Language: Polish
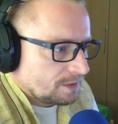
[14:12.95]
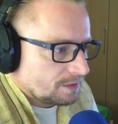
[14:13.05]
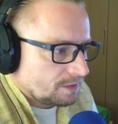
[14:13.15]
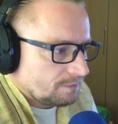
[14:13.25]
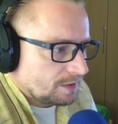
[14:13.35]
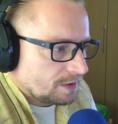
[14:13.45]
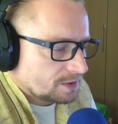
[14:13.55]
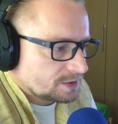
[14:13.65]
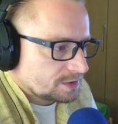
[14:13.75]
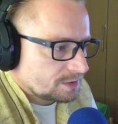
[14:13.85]

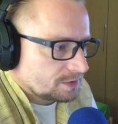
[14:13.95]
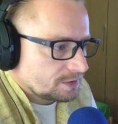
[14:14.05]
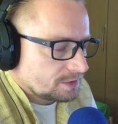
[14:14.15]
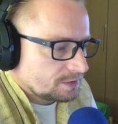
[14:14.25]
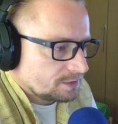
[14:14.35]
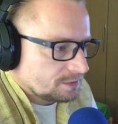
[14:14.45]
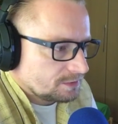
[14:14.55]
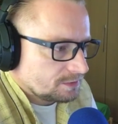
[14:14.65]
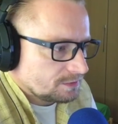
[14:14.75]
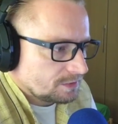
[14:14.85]
największe,
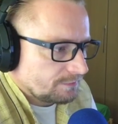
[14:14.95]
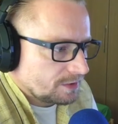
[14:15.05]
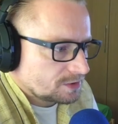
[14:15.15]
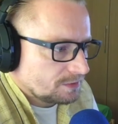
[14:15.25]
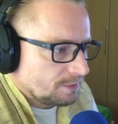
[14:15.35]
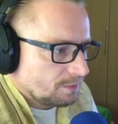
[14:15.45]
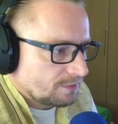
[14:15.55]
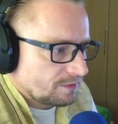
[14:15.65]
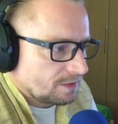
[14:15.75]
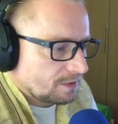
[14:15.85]
y, największe
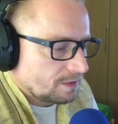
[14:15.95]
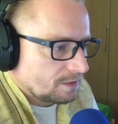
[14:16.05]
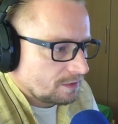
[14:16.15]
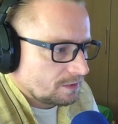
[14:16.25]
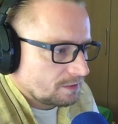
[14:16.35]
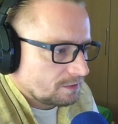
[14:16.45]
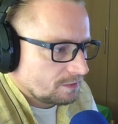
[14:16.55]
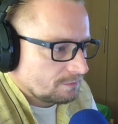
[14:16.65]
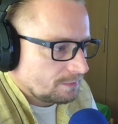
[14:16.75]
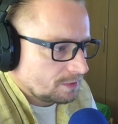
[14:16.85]
miłosne
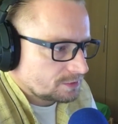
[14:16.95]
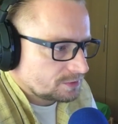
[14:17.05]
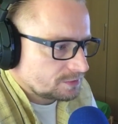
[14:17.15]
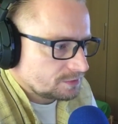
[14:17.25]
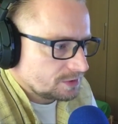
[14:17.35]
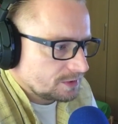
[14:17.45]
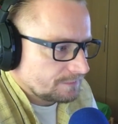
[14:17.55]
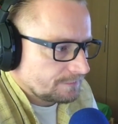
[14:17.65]
odczucia.